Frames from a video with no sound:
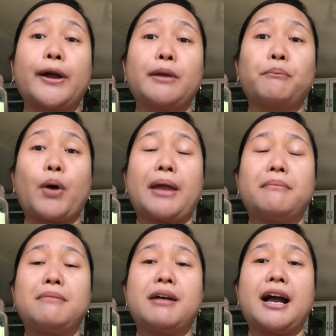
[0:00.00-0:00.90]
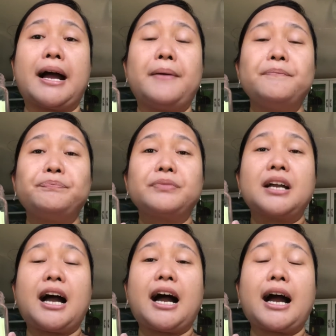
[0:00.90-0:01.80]
kayo po ay may mga
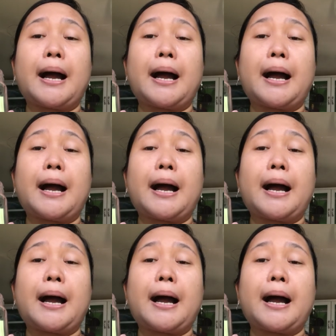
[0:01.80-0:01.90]
uh,